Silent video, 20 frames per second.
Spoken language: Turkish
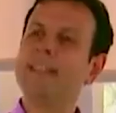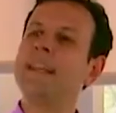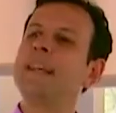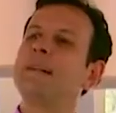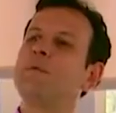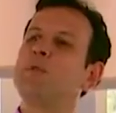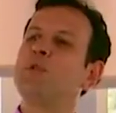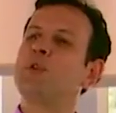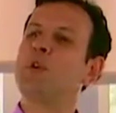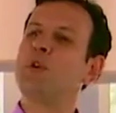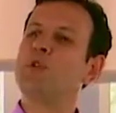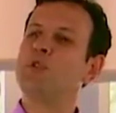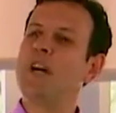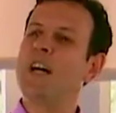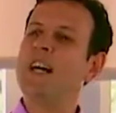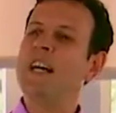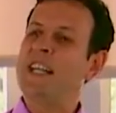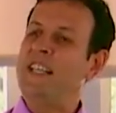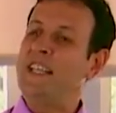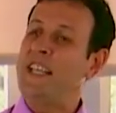tebrik ederim Ulki Hoca.
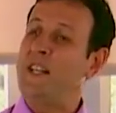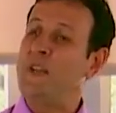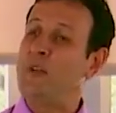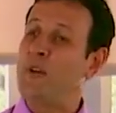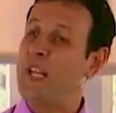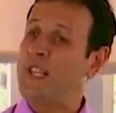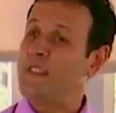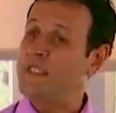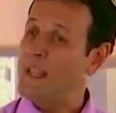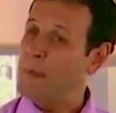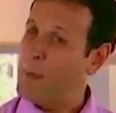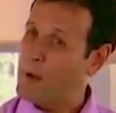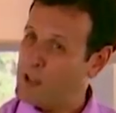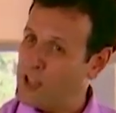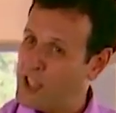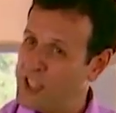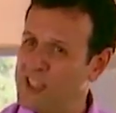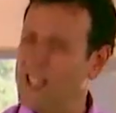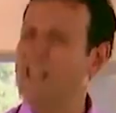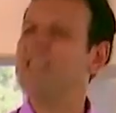Yeni görevine
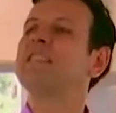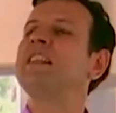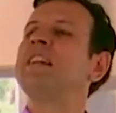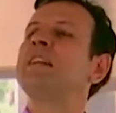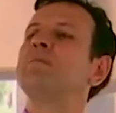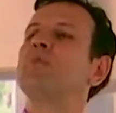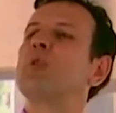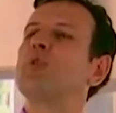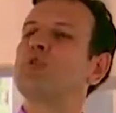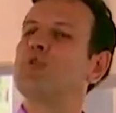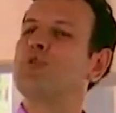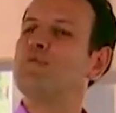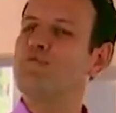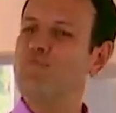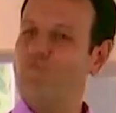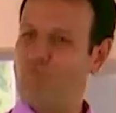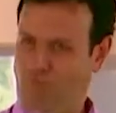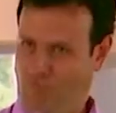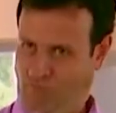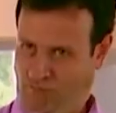başarılar dilerim dostum.
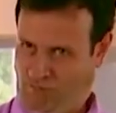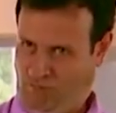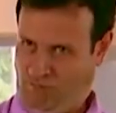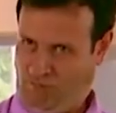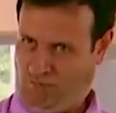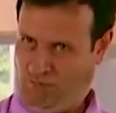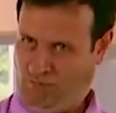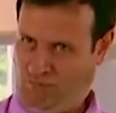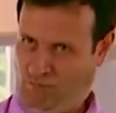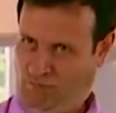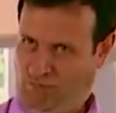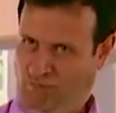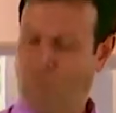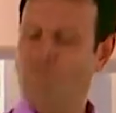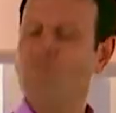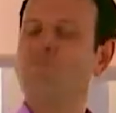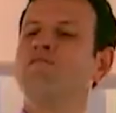Sağ olun müdür bey.